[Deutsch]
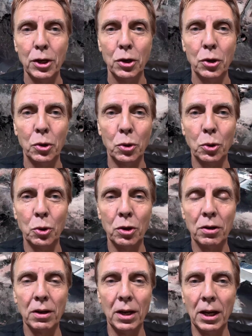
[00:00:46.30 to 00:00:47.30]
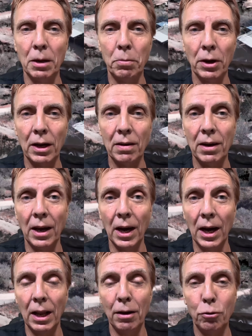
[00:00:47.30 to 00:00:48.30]
Und ich berichte
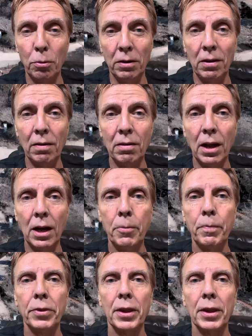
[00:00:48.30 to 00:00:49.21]
alles über Tesla,